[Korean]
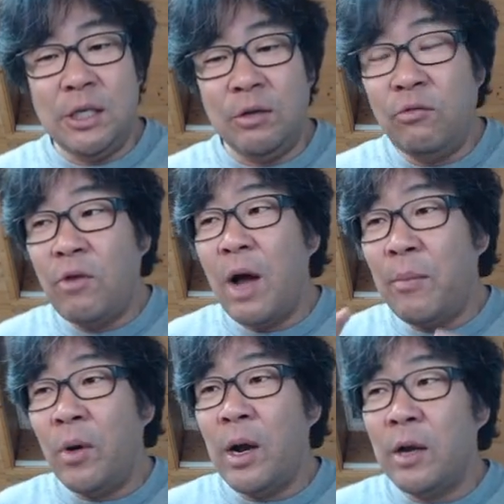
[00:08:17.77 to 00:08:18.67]
누가
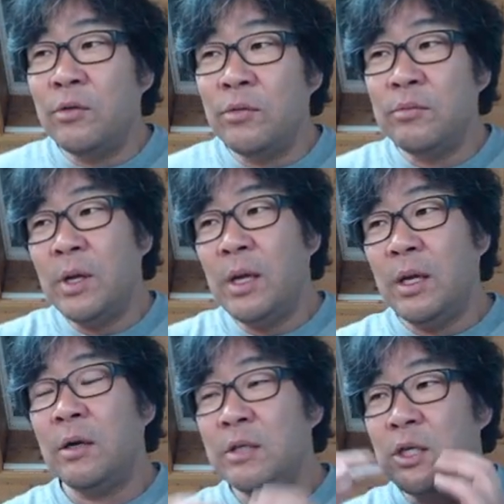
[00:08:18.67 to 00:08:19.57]
뭐라 해도
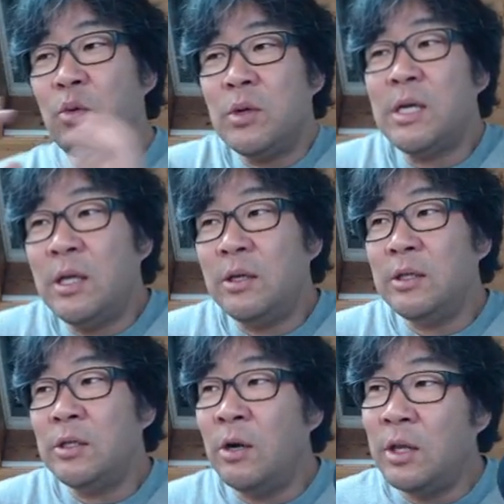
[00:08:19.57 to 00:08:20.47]

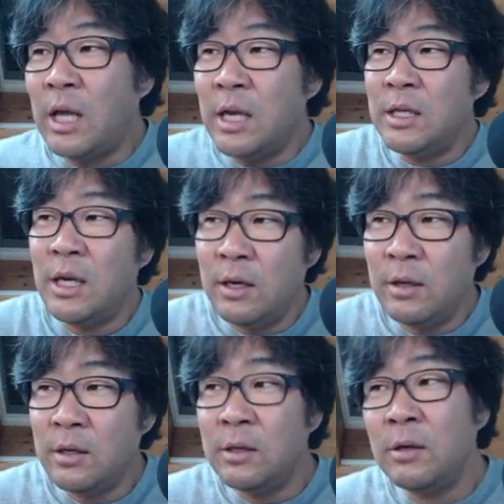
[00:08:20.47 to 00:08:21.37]
시공사들은 절대
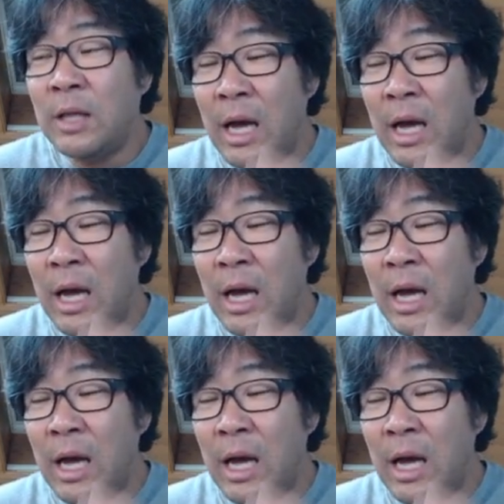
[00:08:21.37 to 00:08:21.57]
아니다라는 그런